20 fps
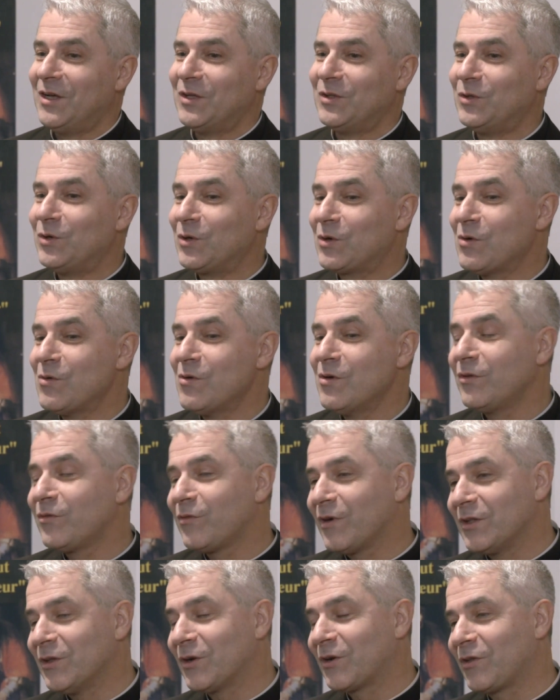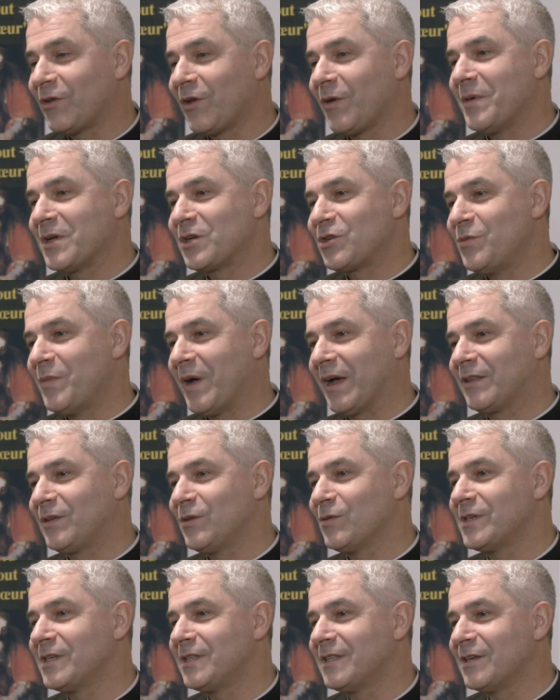Du coup, une fois docteur, bah, je suis
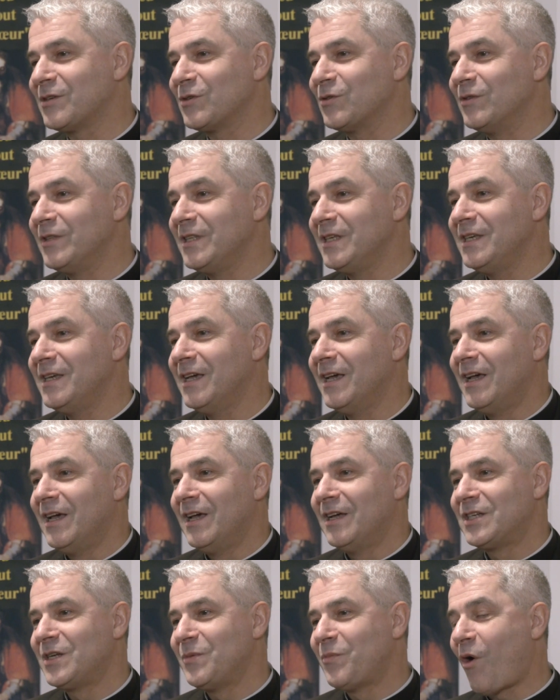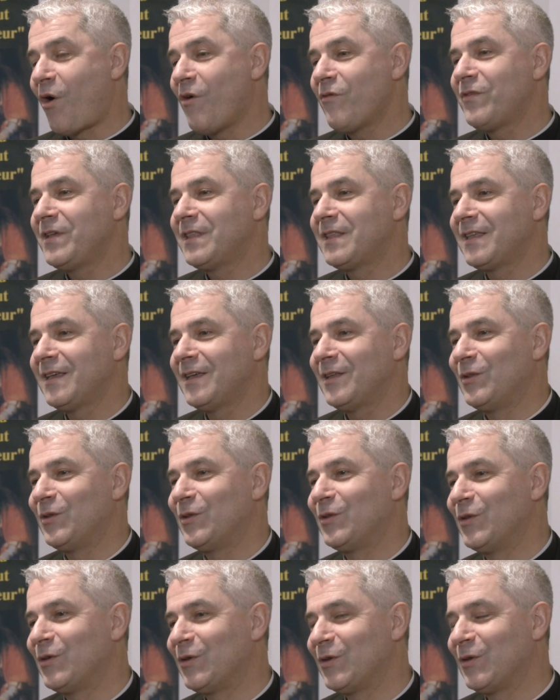parti aux États-Unis, j'ai profité
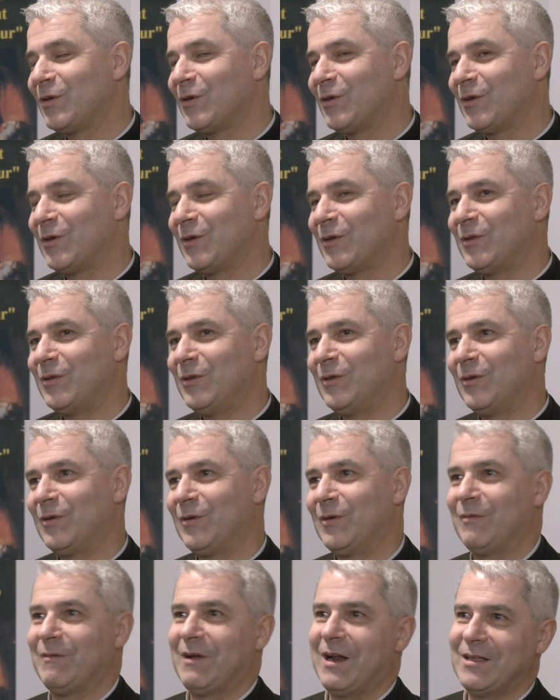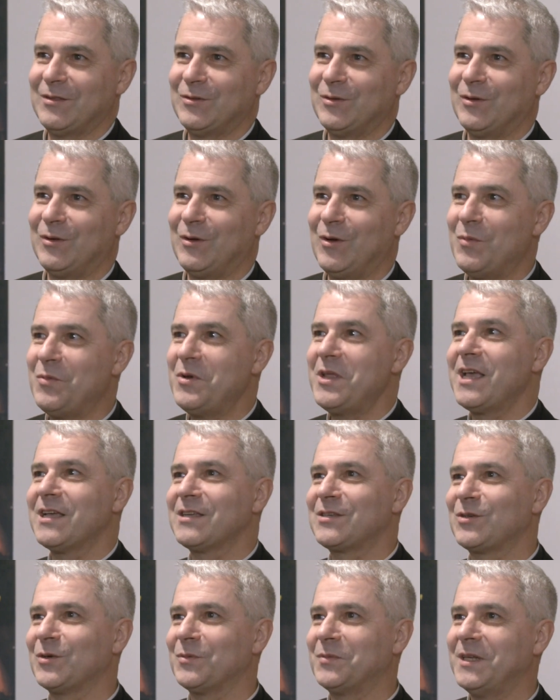de, de voilà, de
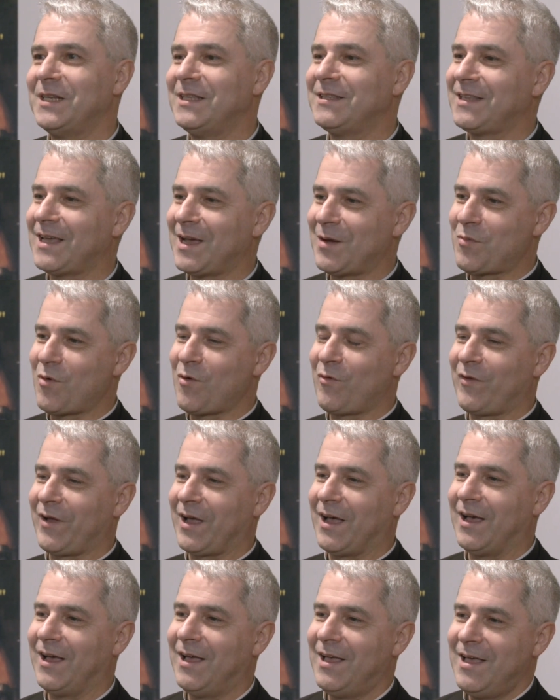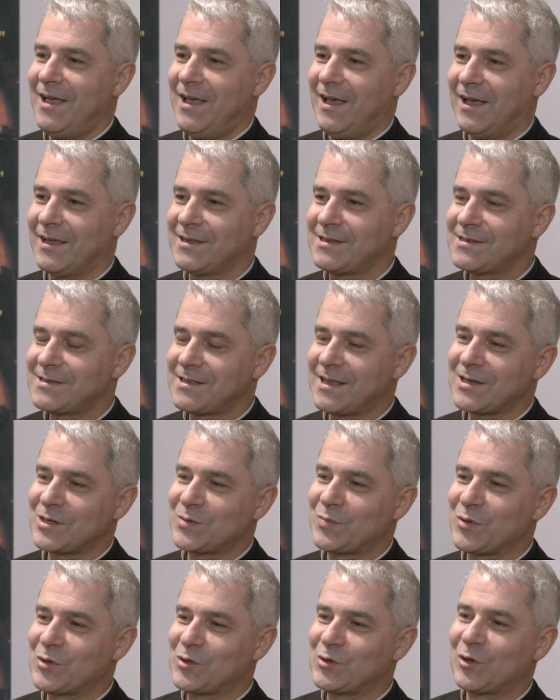l'obligation militaire pour faire un,
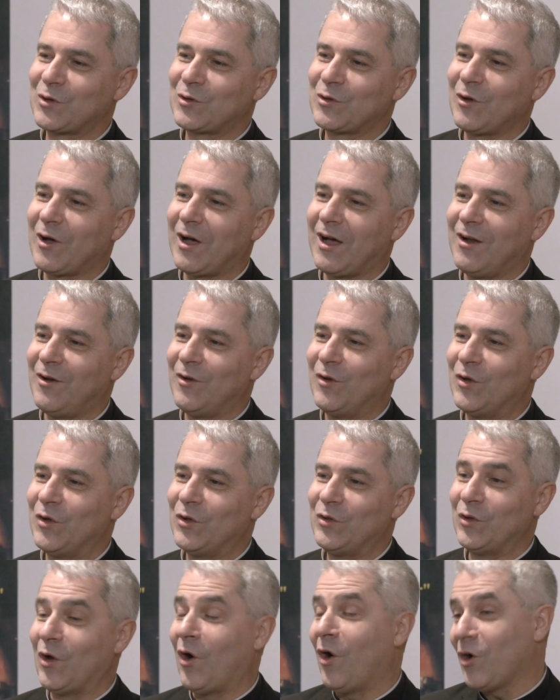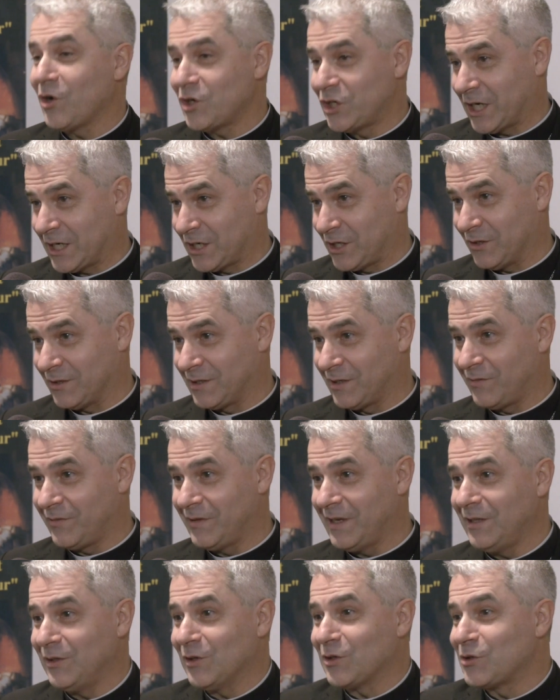stage postdoctoral euh, en recherche
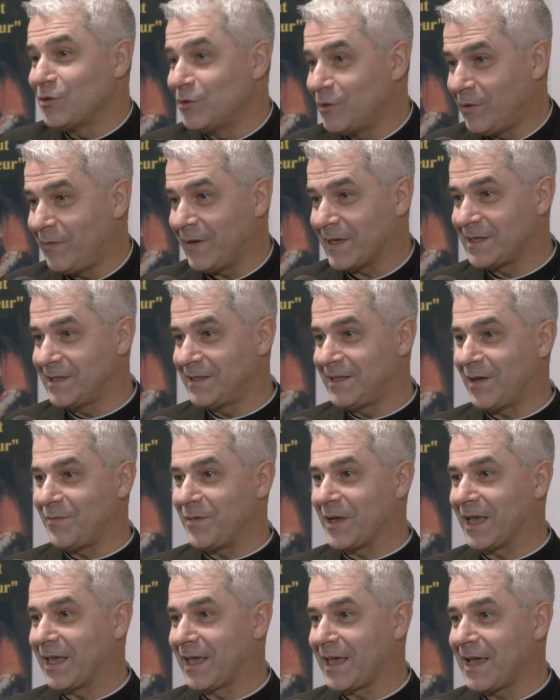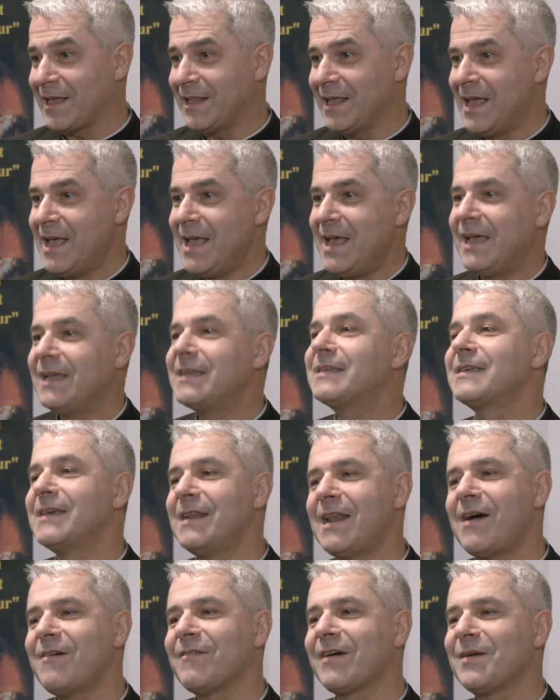scientifique dans une université américaine, et c'est
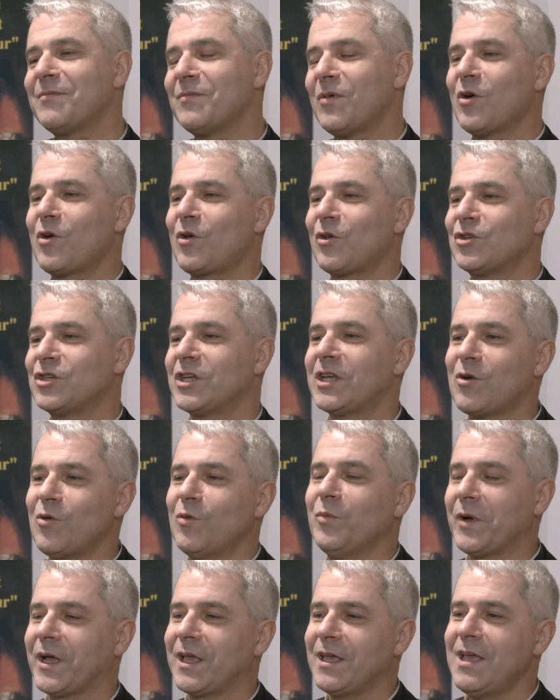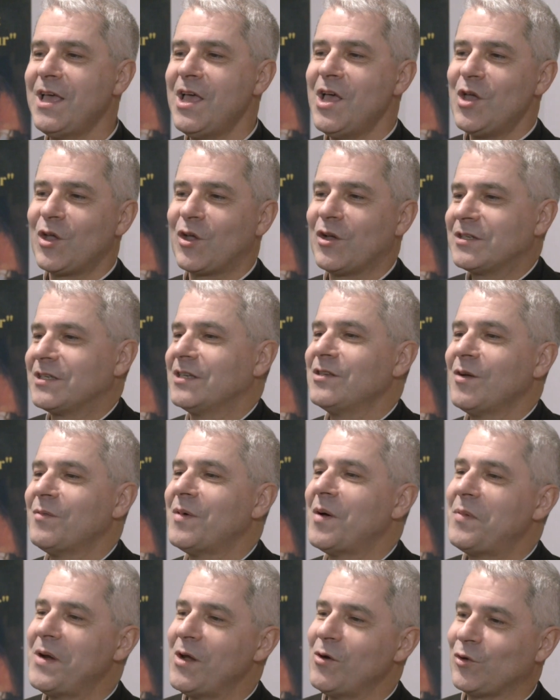là vraiment que j'ai compris que le Seigneur
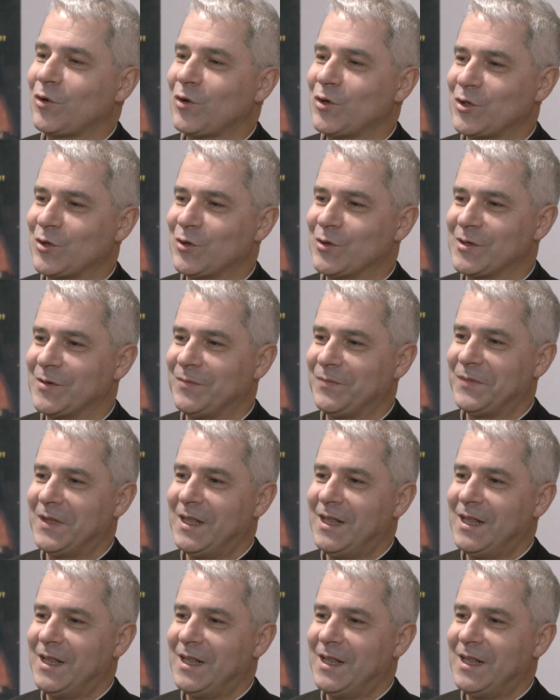m'appelait à autre chose.